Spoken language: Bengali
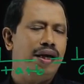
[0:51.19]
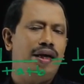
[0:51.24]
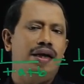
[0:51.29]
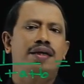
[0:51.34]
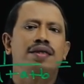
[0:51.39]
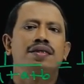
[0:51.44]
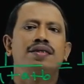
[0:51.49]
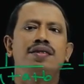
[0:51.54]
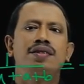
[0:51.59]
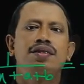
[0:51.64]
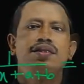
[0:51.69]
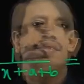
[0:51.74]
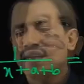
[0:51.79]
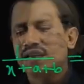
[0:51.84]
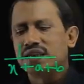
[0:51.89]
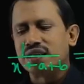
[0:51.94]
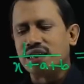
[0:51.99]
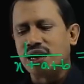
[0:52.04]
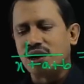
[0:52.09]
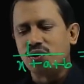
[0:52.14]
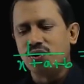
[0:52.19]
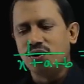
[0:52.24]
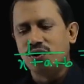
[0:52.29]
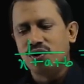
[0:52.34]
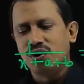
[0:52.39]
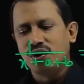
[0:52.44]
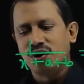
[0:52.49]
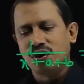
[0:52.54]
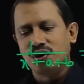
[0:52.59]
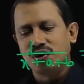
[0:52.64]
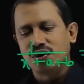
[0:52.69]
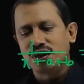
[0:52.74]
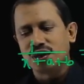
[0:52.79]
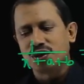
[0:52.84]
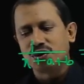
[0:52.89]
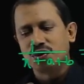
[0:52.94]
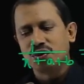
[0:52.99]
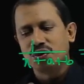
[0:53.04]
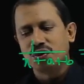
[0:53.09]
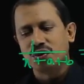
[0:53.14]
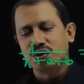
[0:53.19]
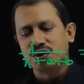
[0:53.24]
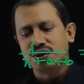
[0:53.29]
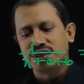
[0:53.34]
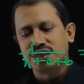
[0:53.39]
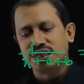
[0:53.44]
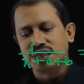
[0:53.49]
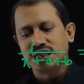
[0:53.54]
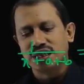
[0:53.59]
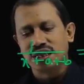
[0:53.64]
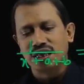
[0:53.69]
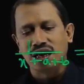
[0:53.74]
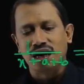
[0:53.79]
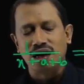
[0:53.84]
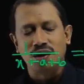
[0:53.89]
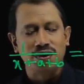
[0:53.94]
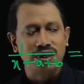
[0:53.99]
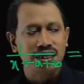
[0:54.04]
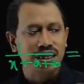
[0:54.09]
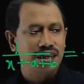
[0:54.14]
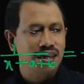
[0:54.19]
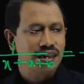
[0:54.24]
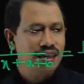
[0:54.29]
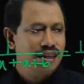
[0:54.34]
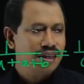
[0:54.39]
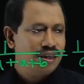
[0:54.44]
এক্স দেখো অঙ্কটা শুরু করছি তাহলে আমাদের